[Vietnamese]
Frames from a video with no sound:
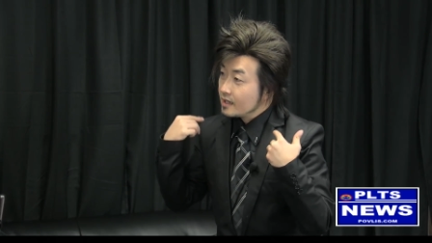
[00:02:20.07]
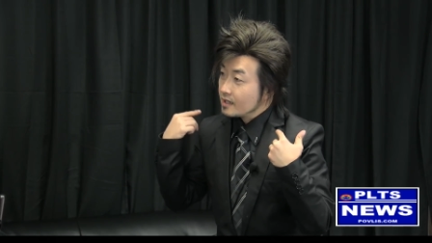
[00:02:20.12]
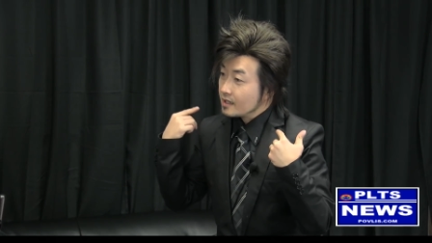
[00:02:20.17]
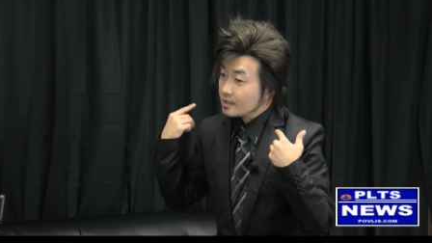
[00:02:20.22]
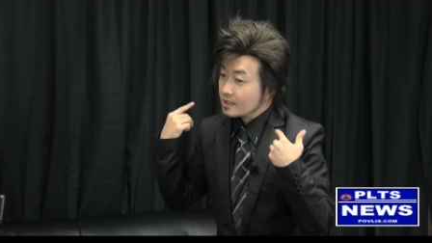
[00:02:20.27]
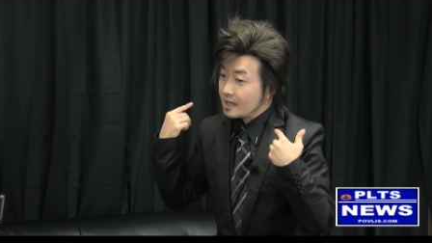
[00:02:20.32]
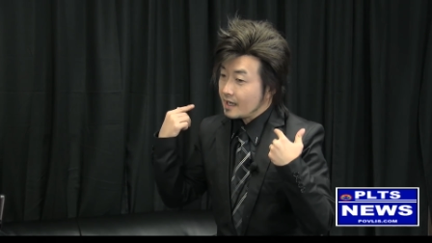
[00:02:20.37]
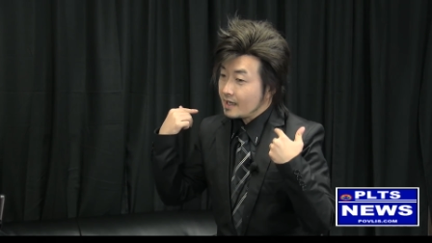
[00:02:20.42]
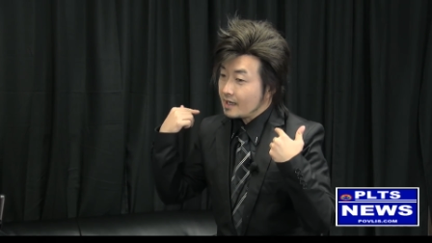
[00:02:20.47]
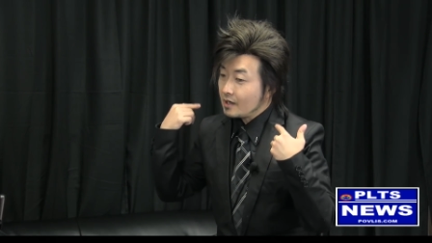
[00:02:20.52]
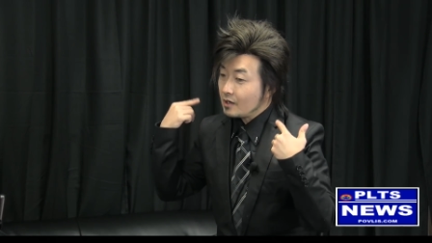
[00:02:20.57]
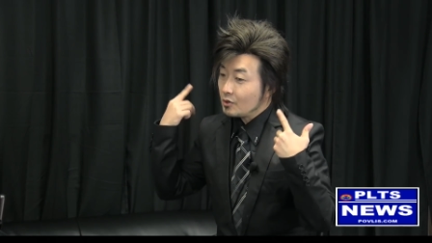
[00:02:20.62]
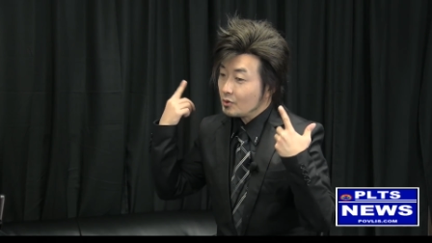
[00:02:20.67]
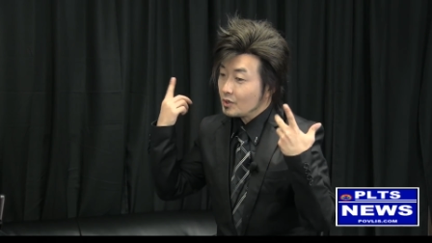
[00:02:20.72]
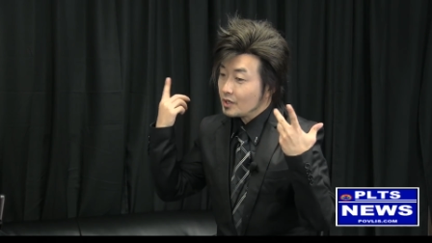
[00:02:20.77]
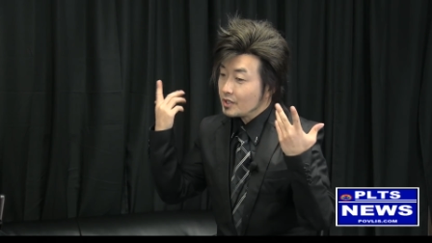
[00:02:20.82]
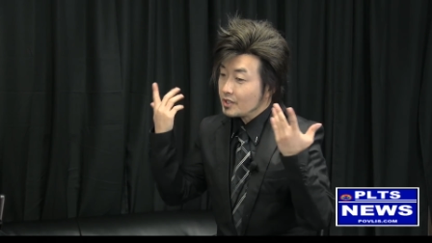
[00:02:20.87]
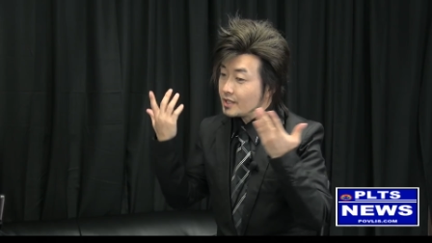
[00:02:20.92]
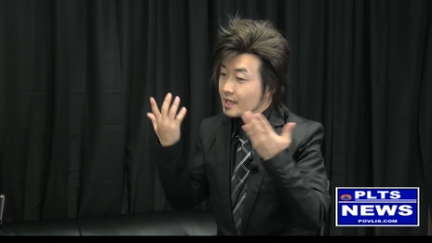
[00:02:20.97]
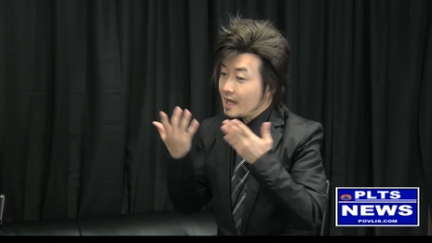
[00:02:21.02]
đại
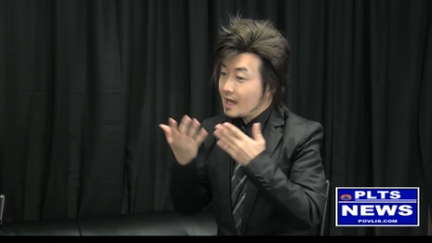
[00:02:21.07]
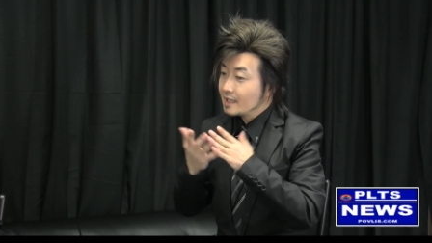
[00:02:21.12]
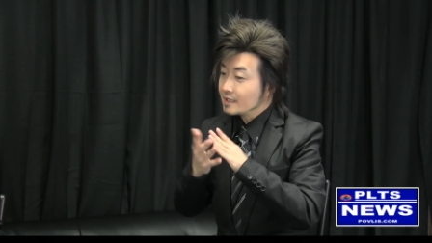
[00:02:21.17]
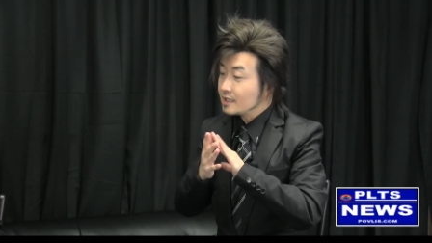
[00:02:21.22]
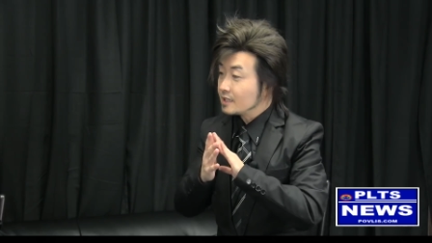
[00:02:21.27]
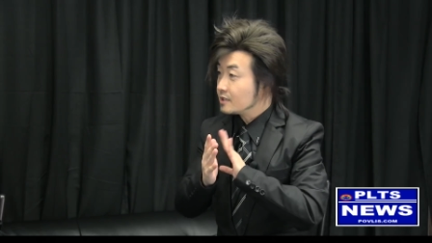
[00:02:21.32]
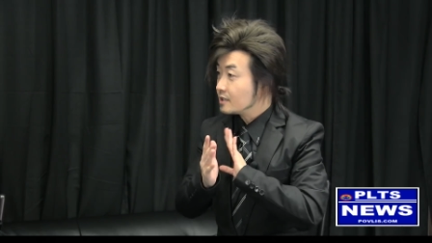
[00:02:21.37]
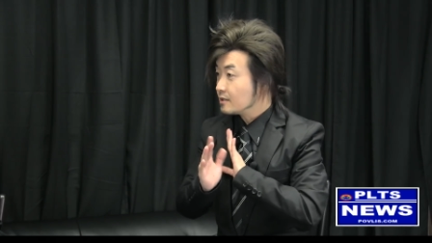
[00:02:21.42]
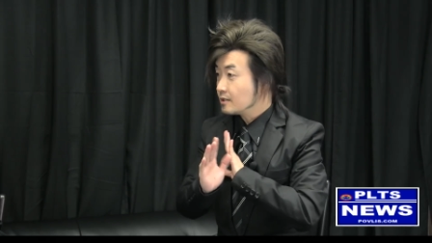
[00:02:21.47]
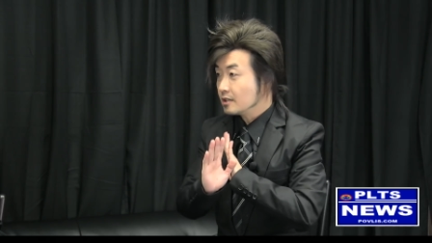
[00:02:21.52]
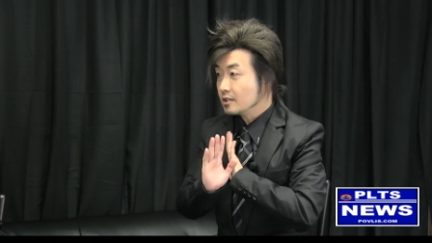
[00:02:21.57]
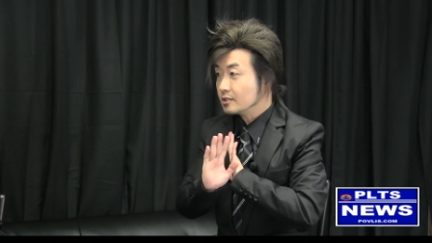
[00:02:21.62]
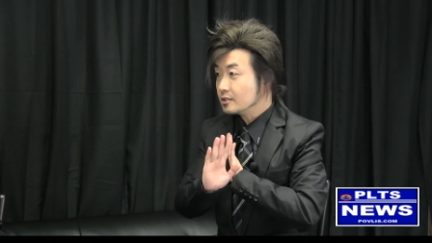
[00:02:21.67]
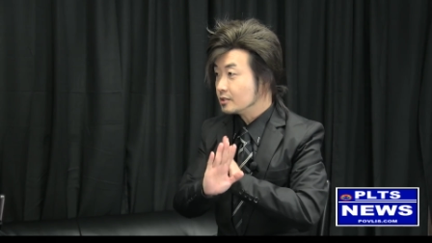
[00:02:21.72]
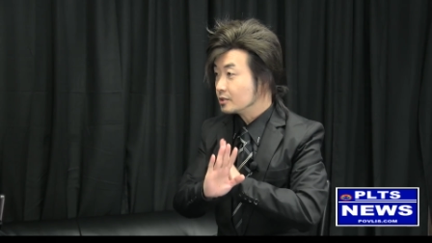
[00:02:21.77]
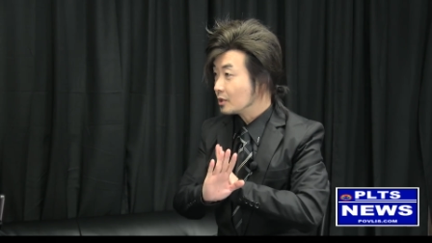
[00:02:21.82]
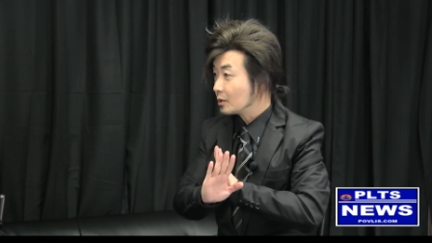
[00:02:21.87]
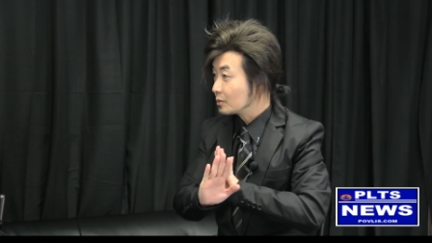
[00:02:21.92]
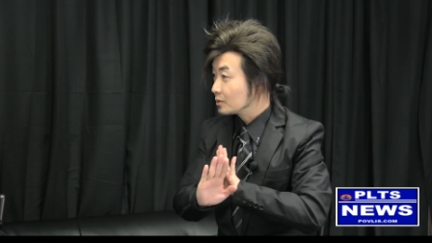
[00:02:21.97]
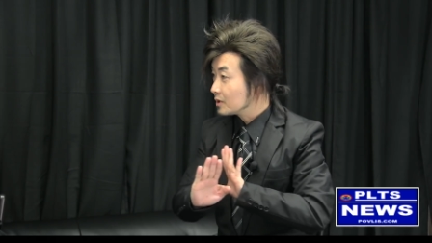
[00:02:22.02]
loại gia dạ, tên tới
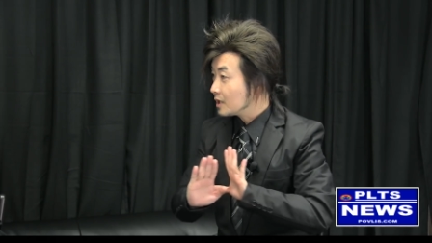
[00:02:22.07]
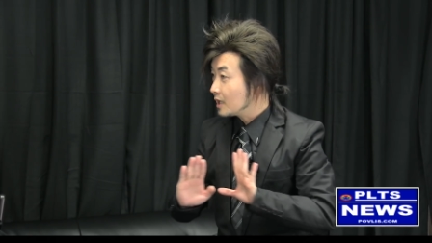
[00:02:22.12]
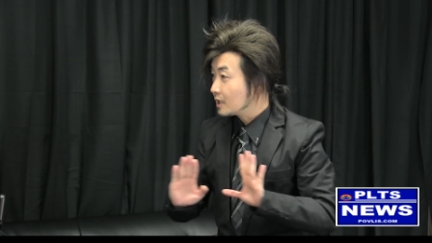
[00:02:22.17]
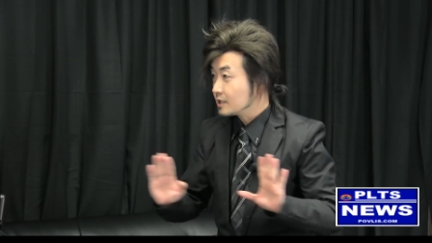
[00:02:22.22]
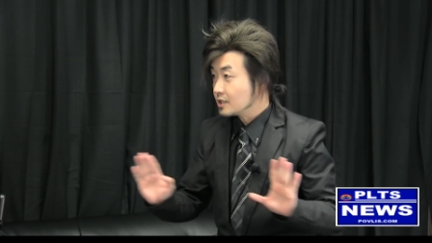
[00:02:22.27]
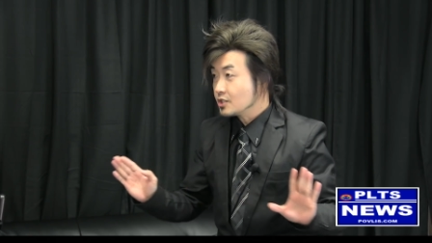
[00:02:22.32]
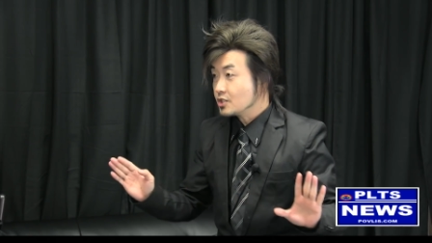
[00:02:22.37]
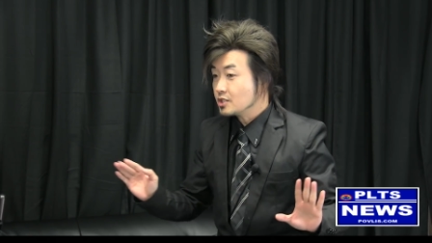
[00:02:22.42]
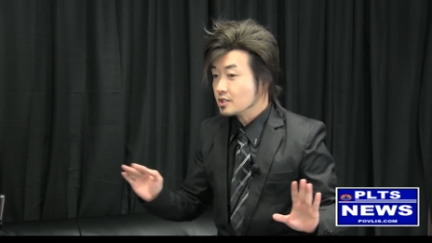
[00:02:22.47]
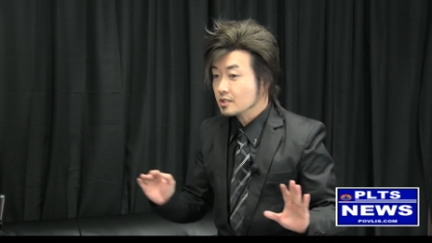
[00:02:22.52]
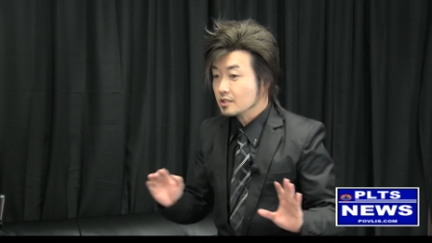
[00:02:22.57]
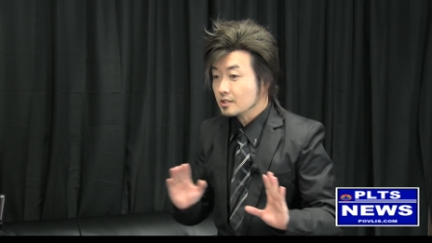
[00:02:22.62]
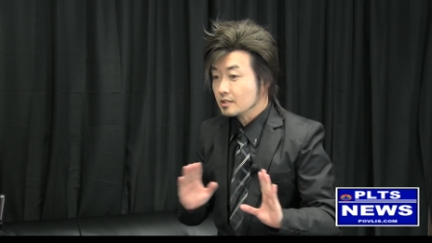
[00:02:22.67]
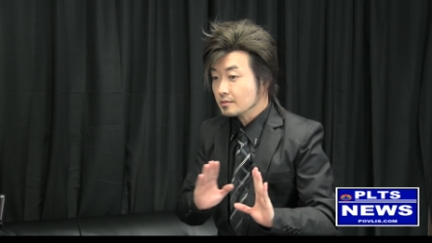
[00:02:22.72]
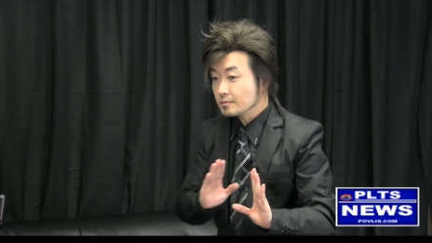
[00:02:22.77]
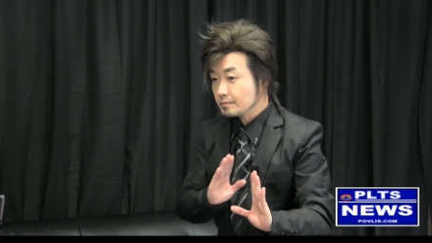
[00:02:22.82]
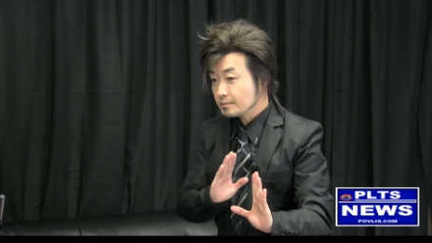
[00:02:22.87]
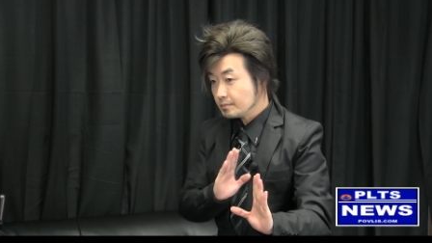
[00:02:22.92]
lữ tàu ta tí sĩ